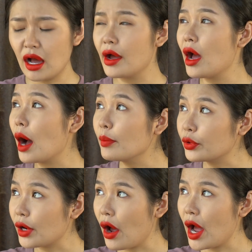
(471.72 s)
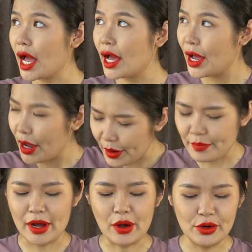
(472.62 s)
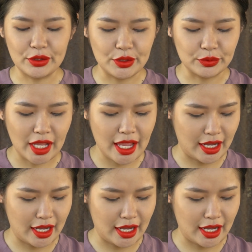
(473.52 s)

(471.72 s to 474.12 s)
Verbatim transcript: với hơi hớm của nó Mà có được nhiều tiền